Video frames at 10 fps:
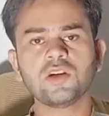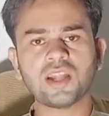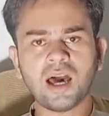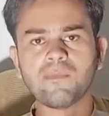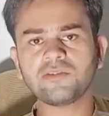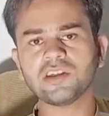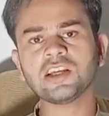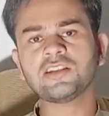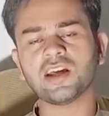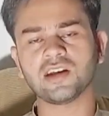वो नाम बस
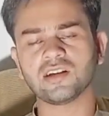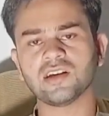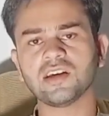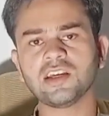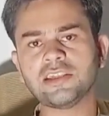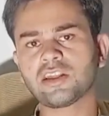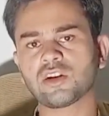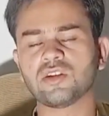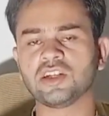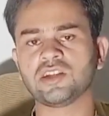इधर
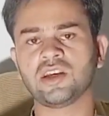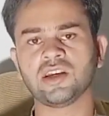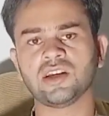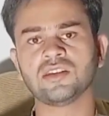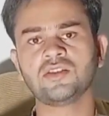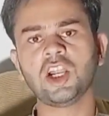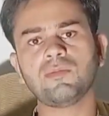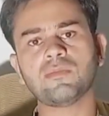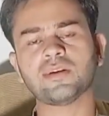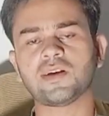इधर होना चाहिए
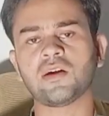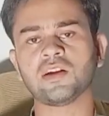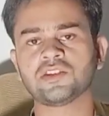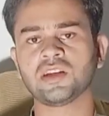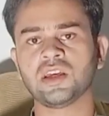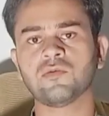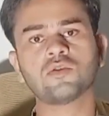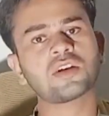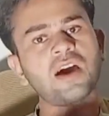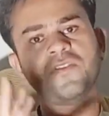दिल में बसा होना चाहिए
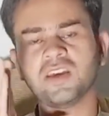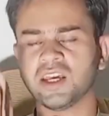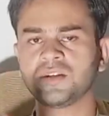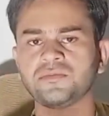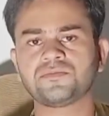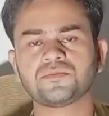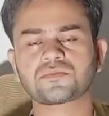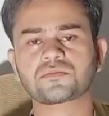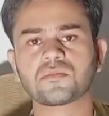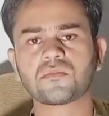वो काफ़ी है
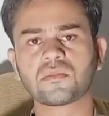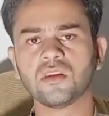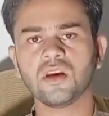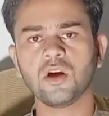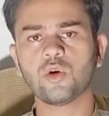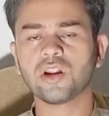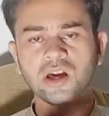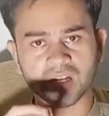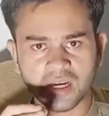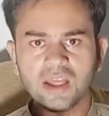
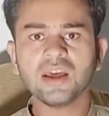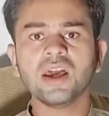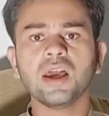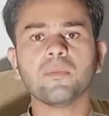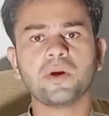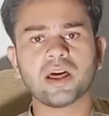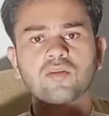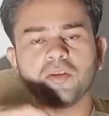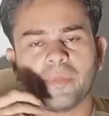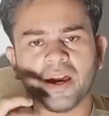और अगर
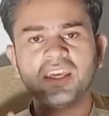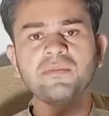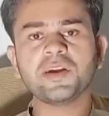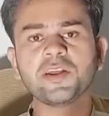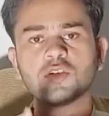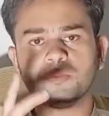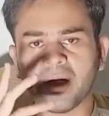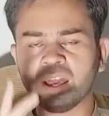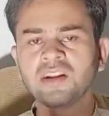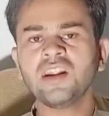मेरा कोई भाई मेरी कोई
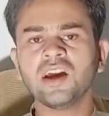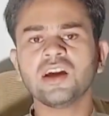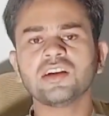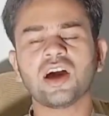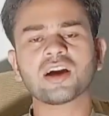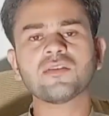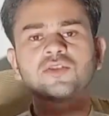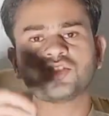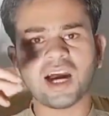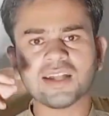बहन अगर
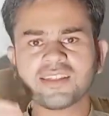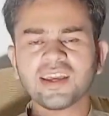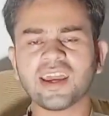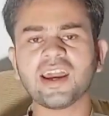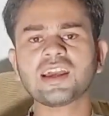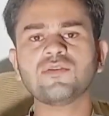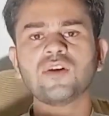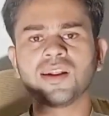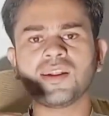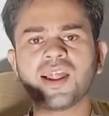वो चाहते हैं कि
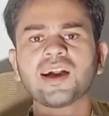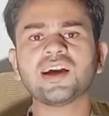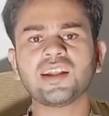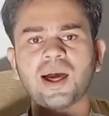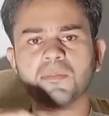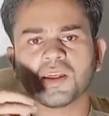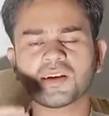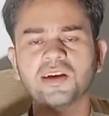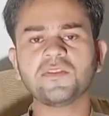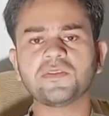वो अल्लाह का नाम
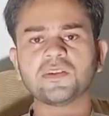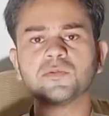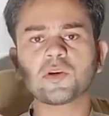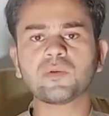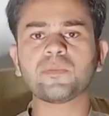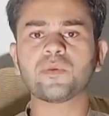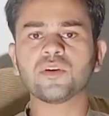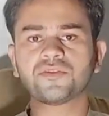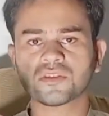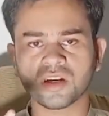लिखकर फेसबुक पर
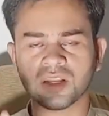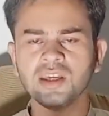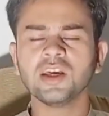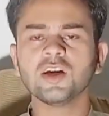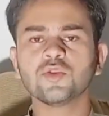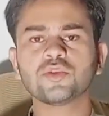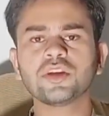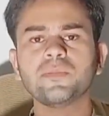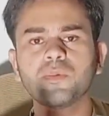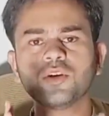पोस्ट करें तो
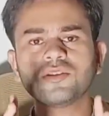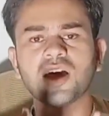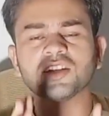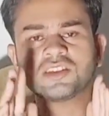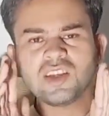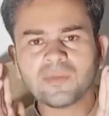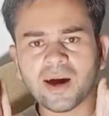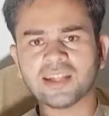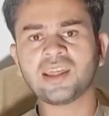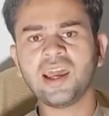ये बहुत अच्छी
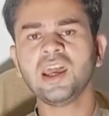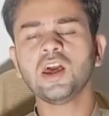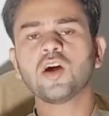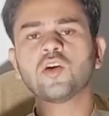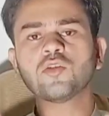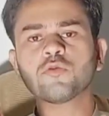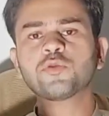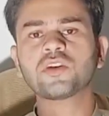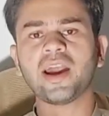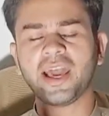बात है और
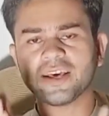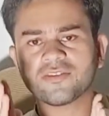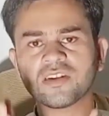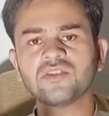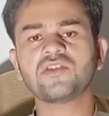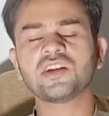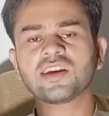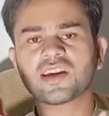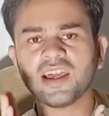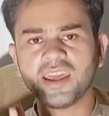उसका ऐसा
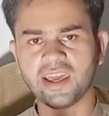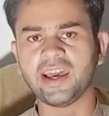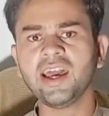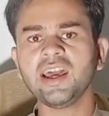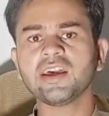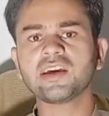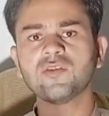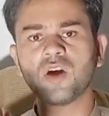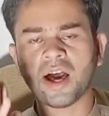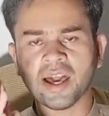तरीका ये है
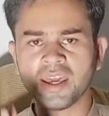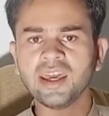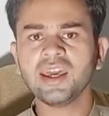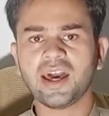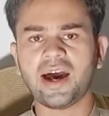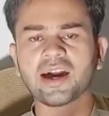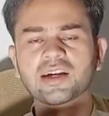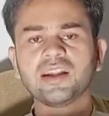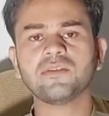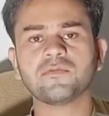कि वो आए
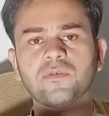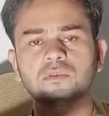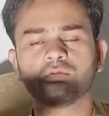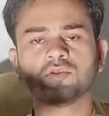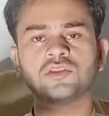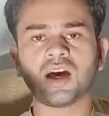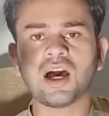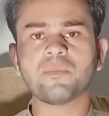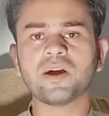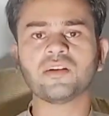आकर वो
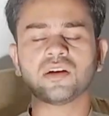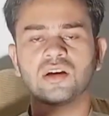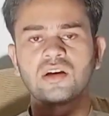जहाँ पर